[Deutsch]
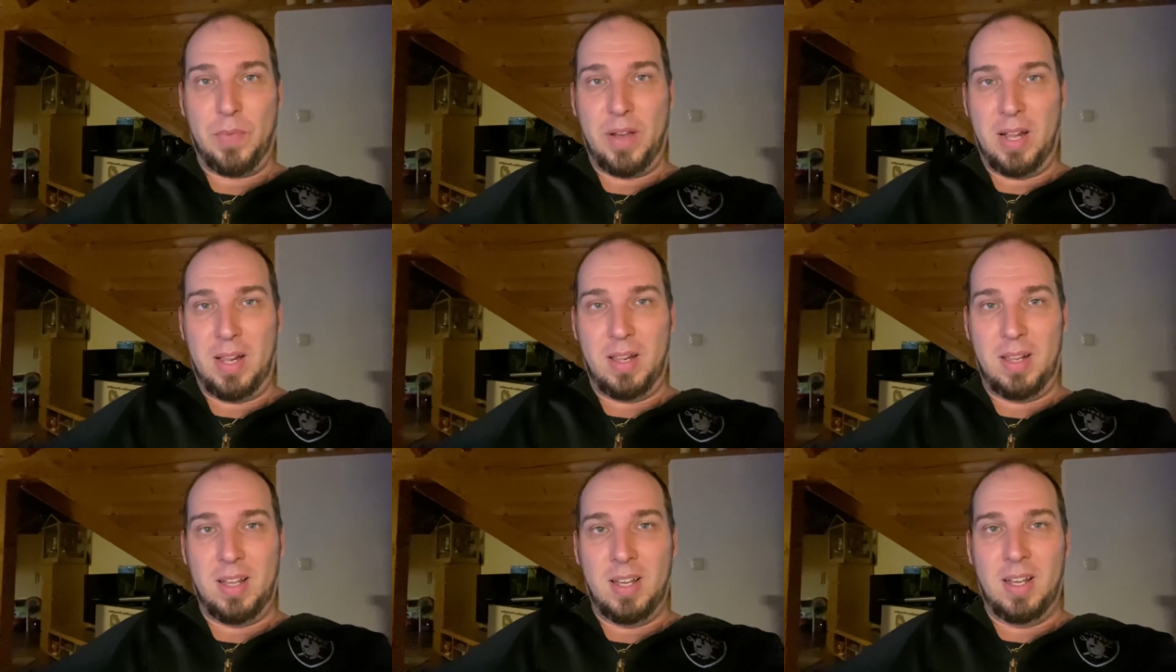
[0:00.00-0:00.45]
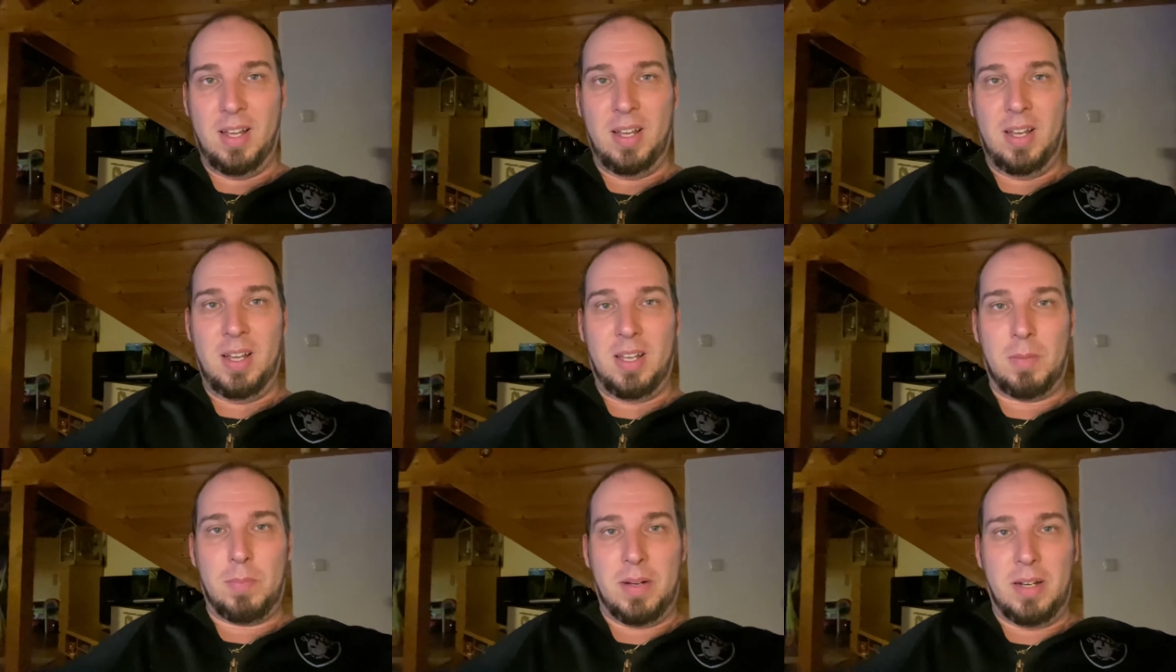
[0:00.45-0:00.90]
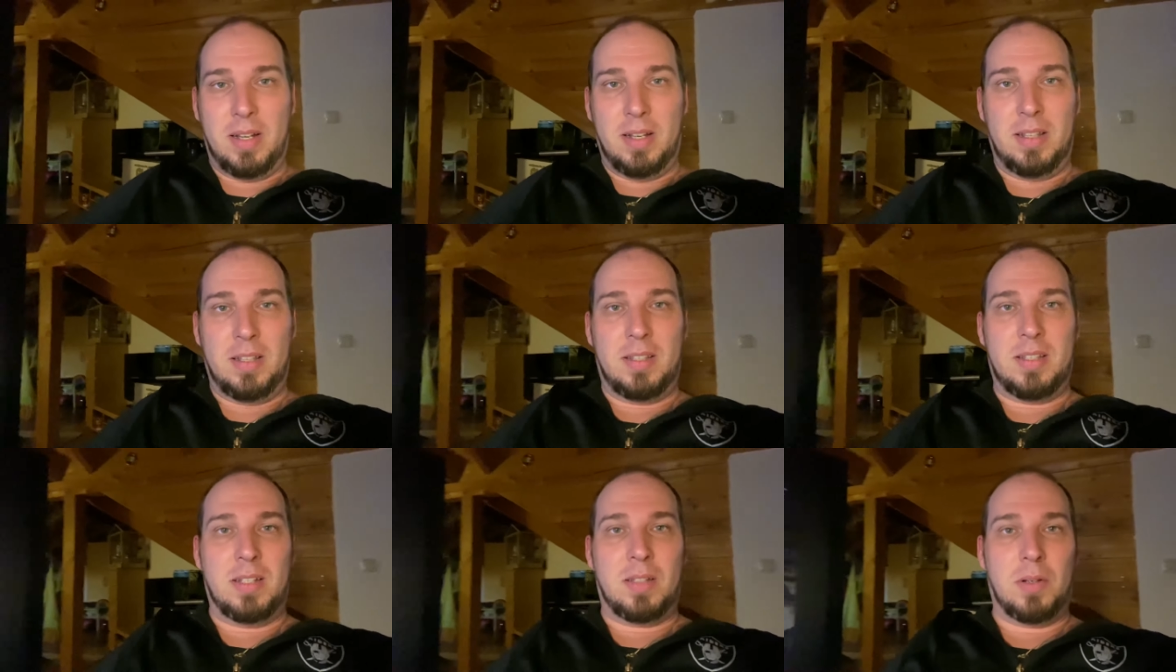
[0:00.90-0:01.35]
Weil, ich
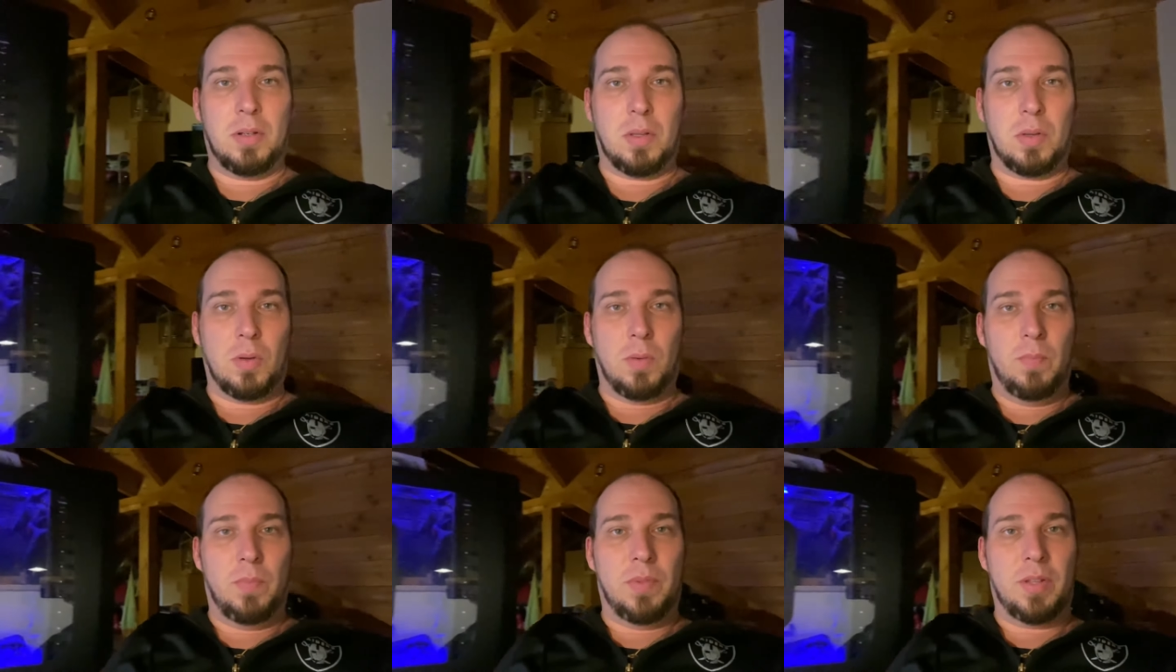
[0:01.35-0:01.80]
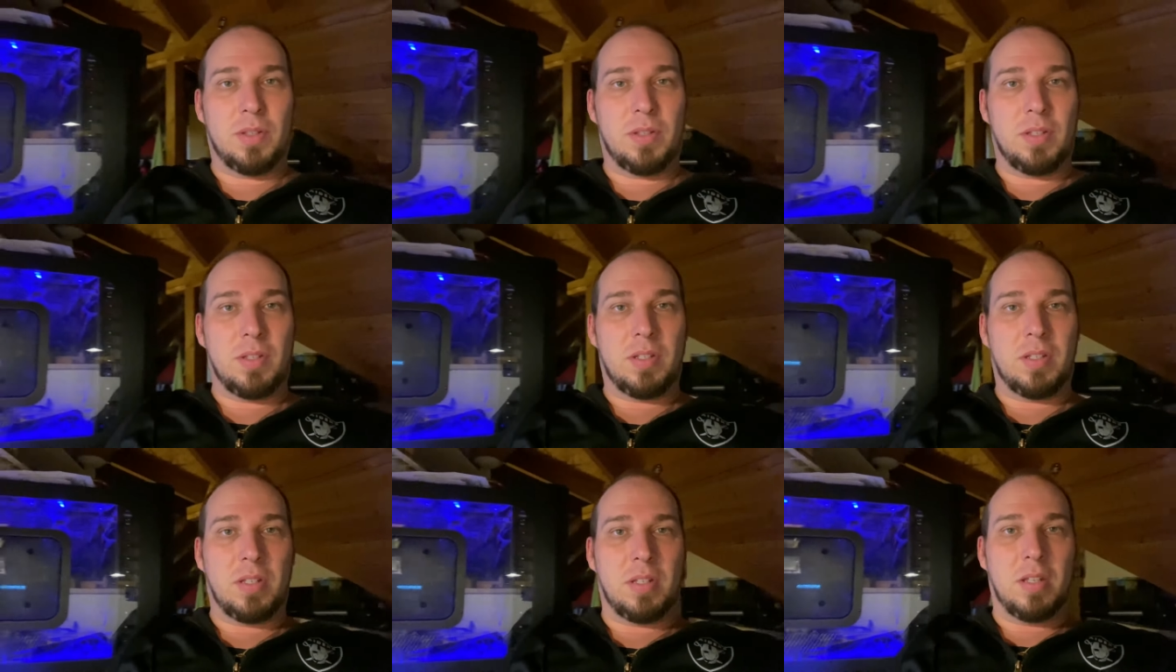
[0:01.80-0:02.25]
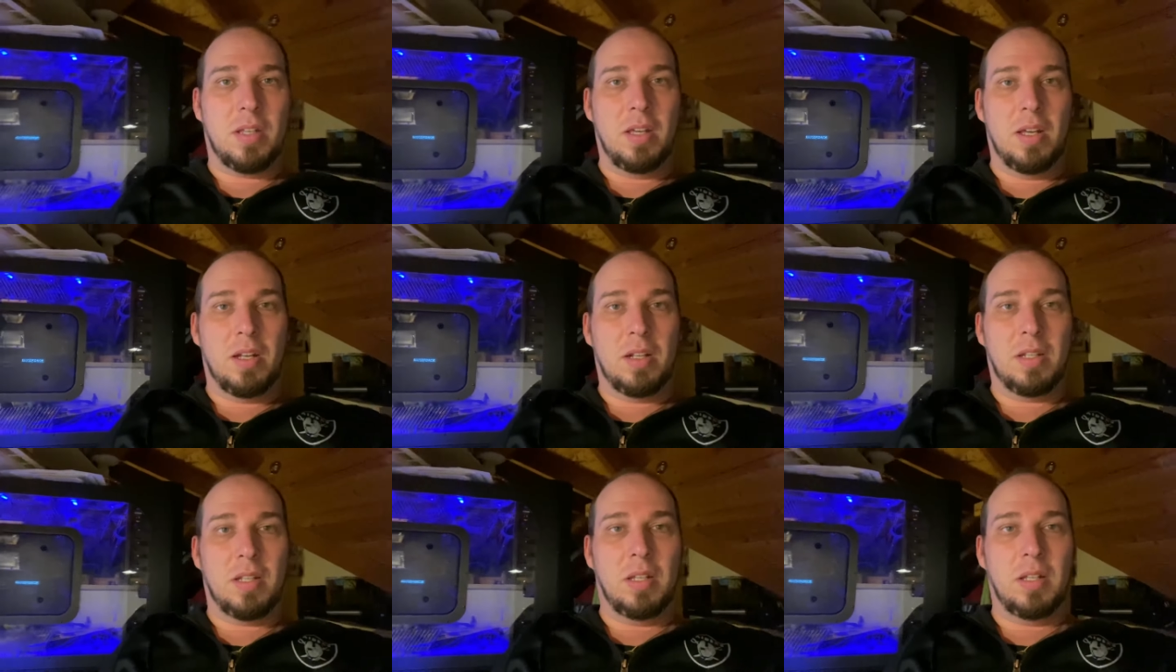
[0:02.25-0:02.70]
meine, seht euch um, das ist
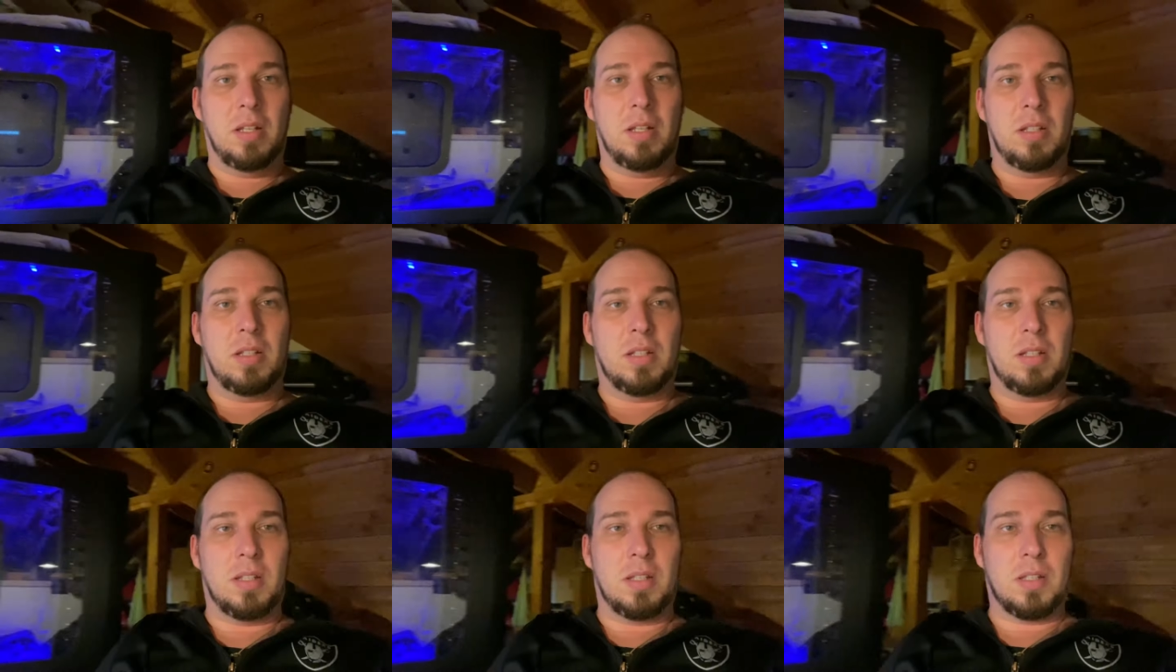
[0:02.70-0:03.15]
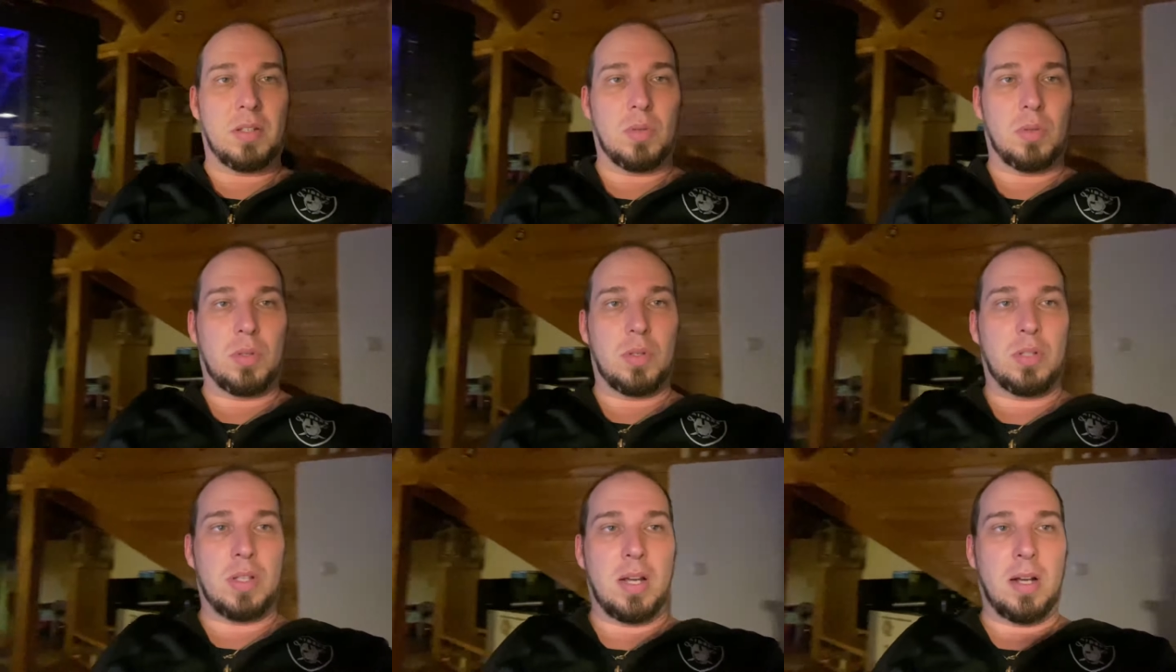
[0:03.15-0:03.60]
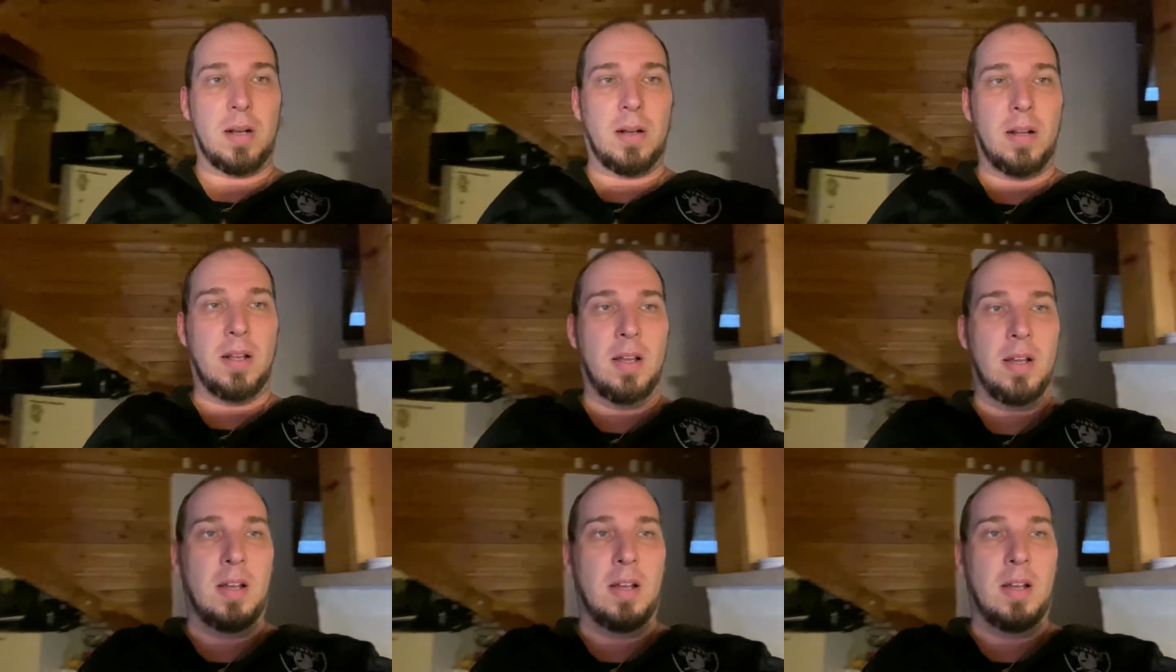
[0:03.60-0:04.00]
hier die, das ist sozusagen,